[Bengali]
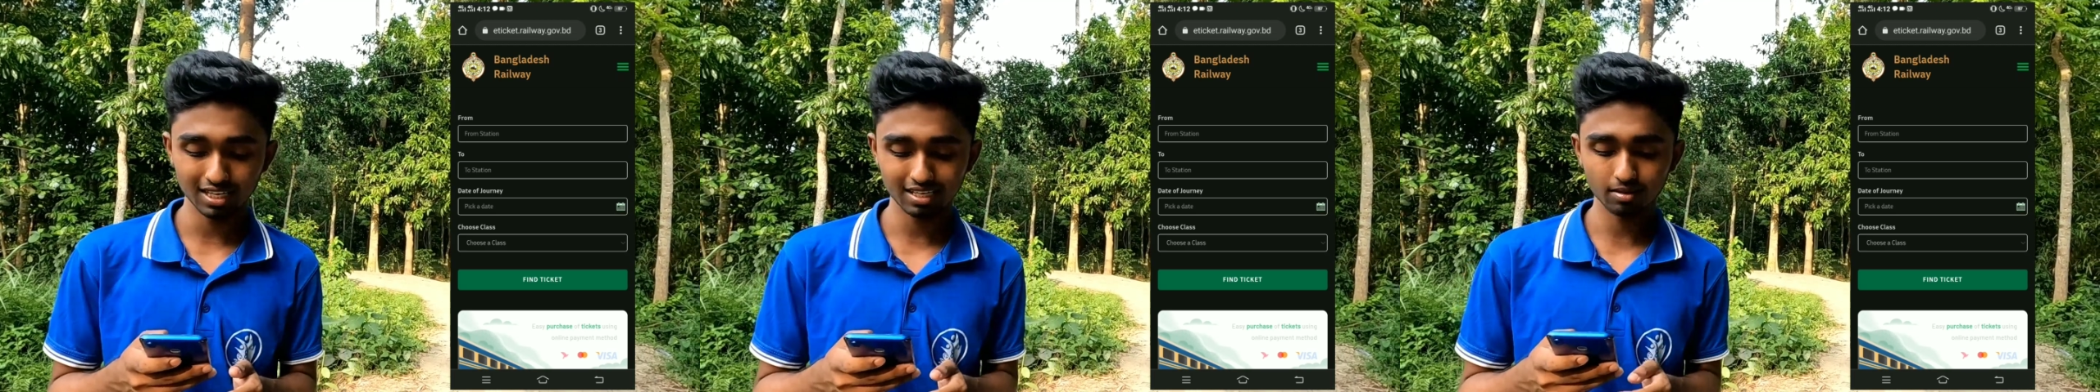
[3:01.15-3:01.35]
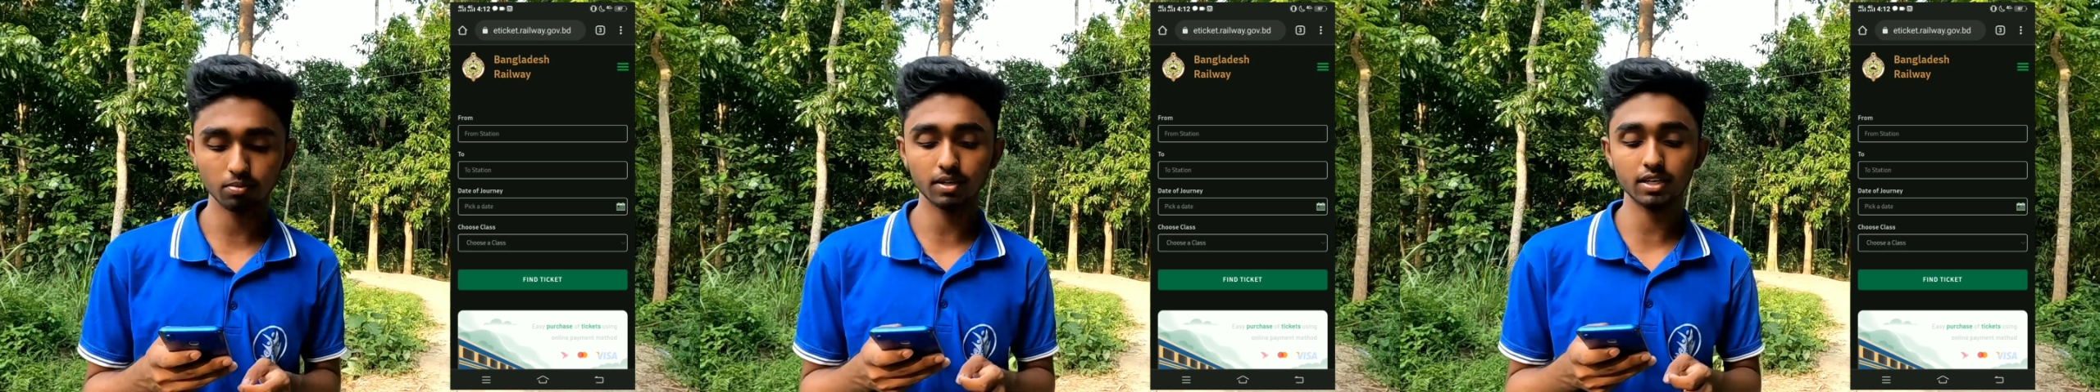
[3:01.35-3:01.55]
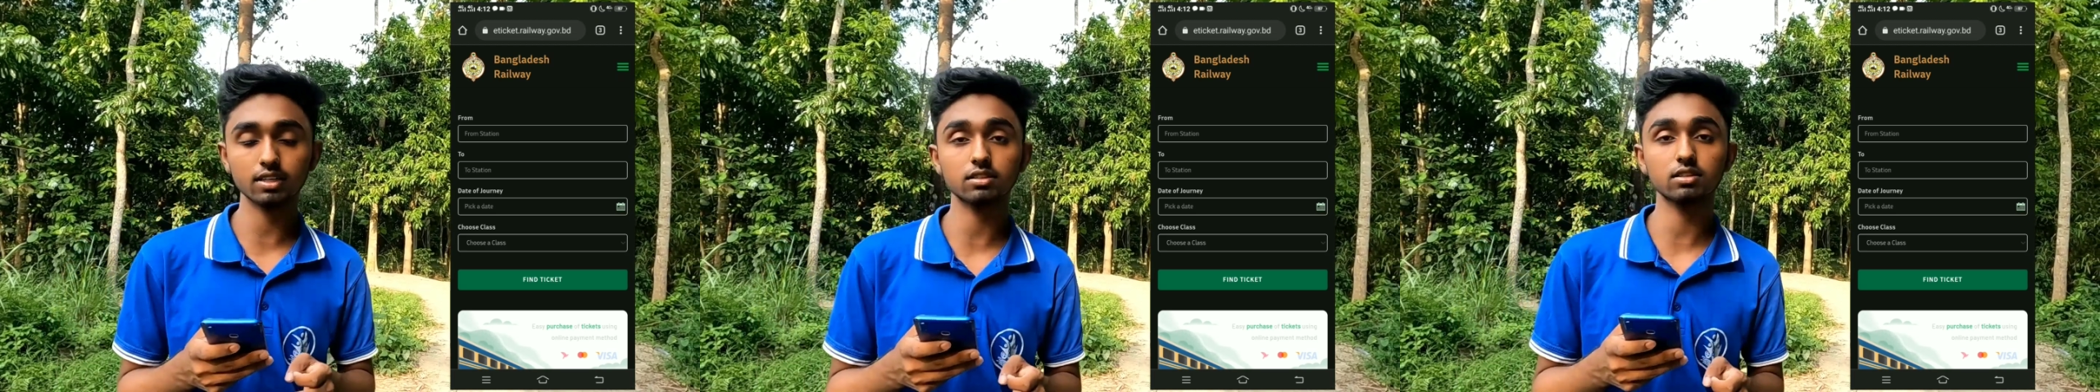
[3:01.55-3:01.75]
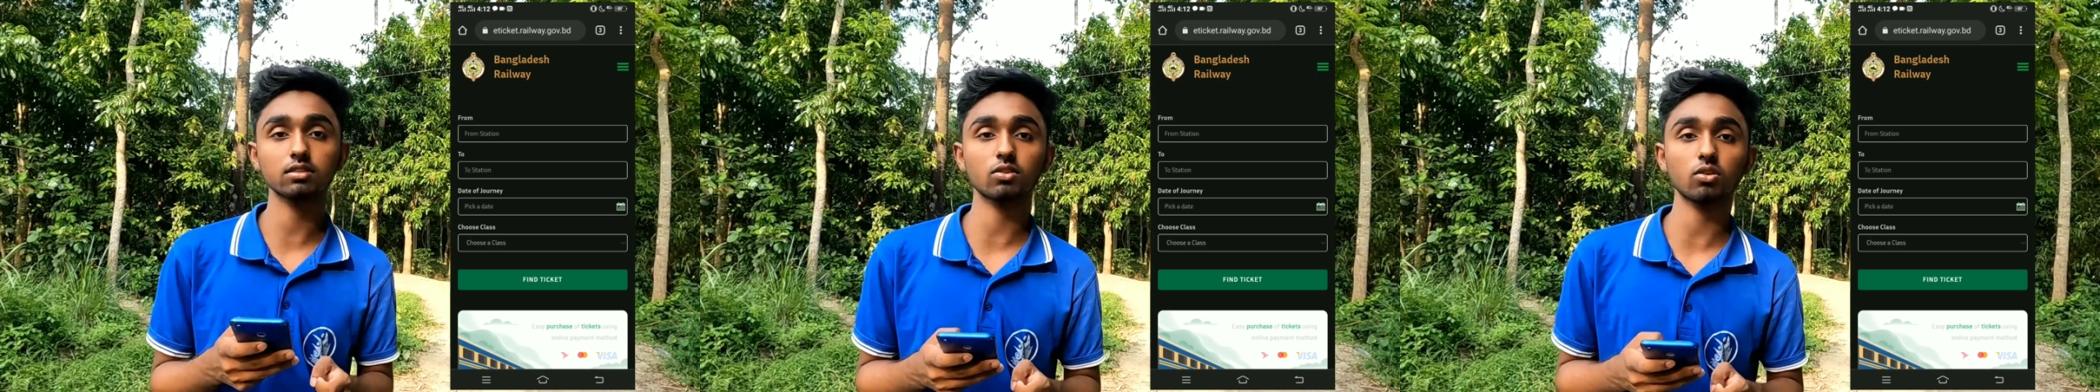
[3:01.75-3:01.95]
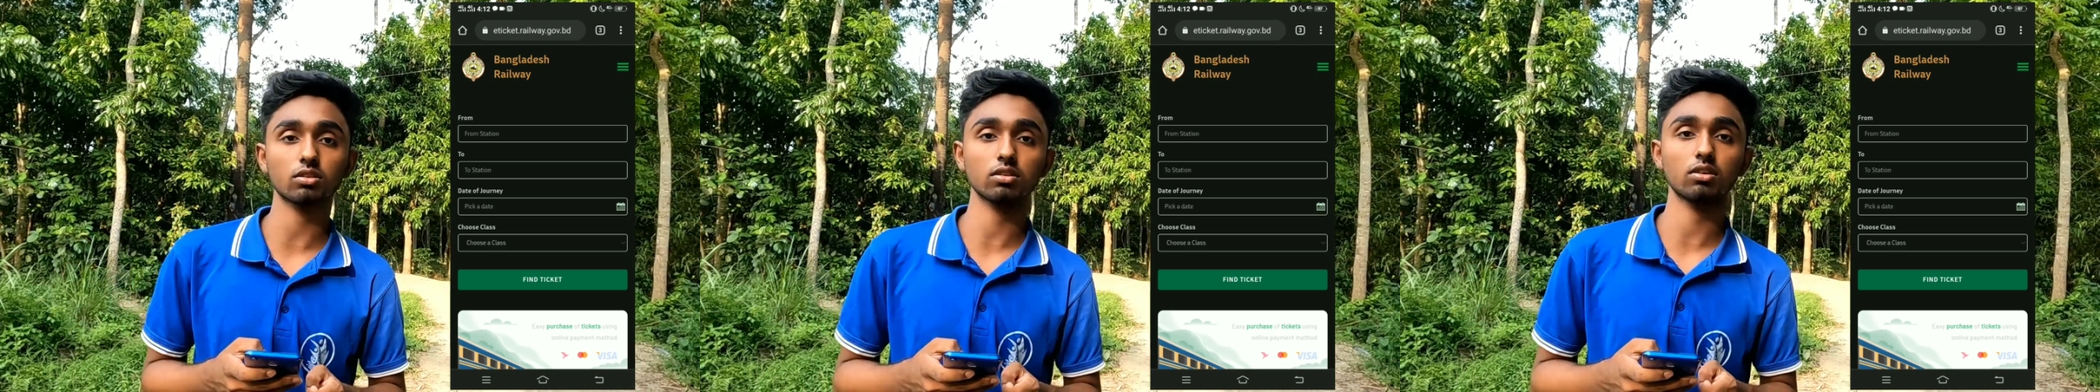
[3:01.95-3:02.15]
কীভাবে
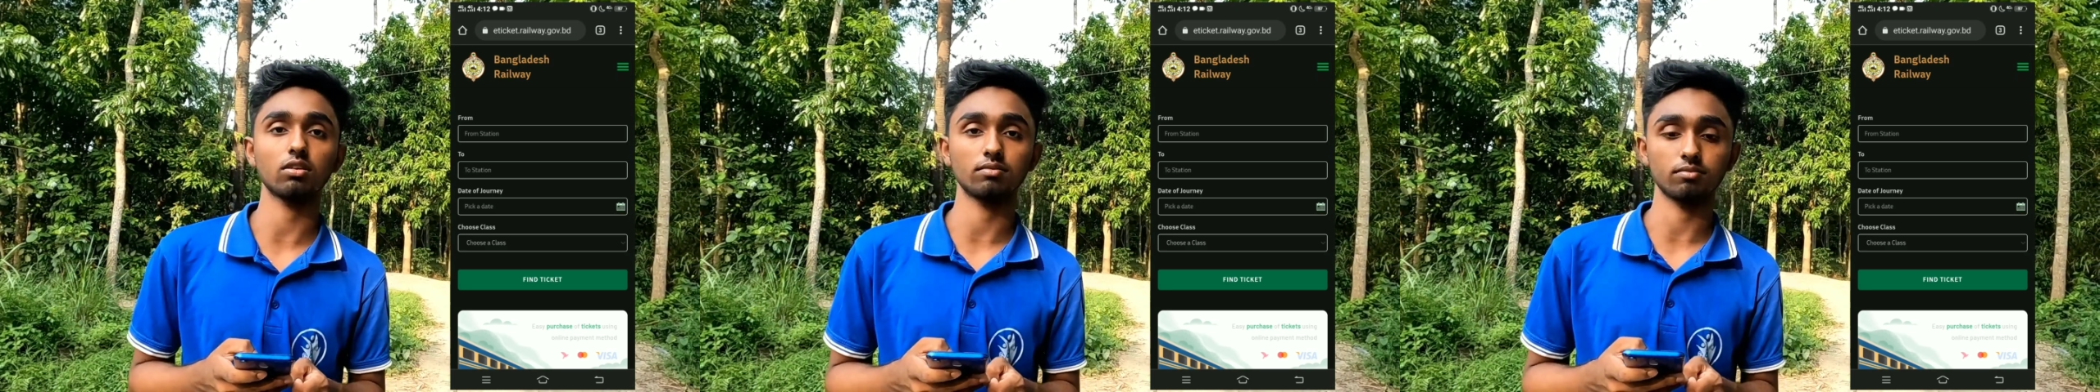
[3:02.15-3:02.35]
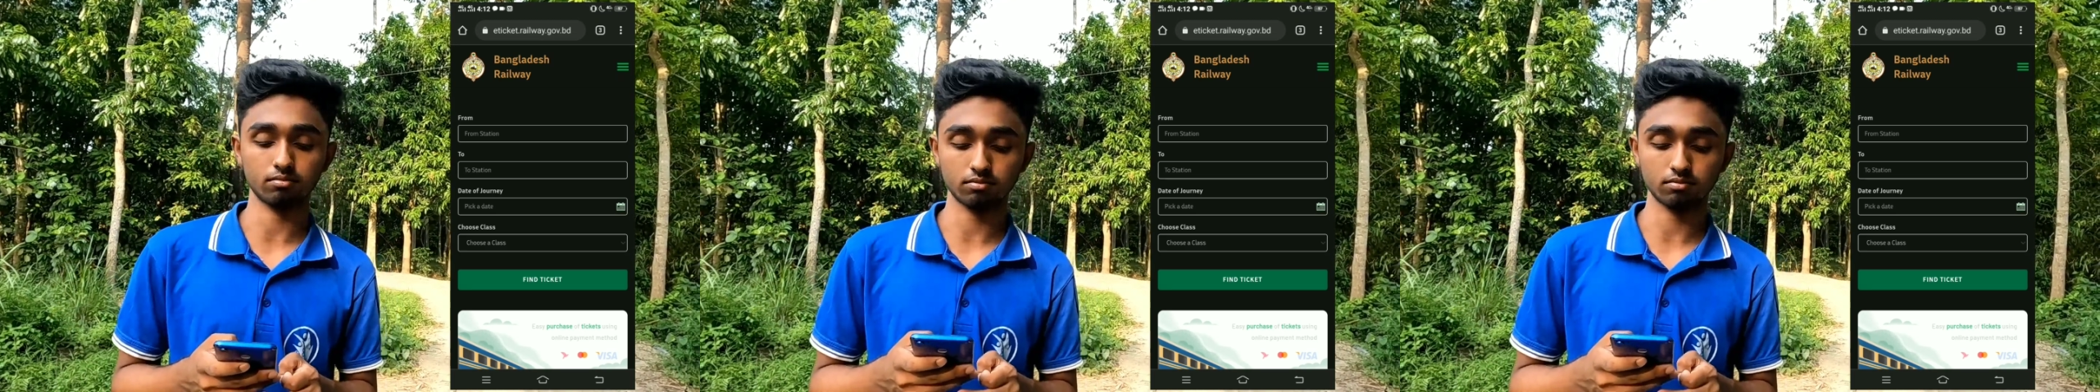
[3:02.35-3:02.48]
রেজিস্ট্রেশন করতে হয়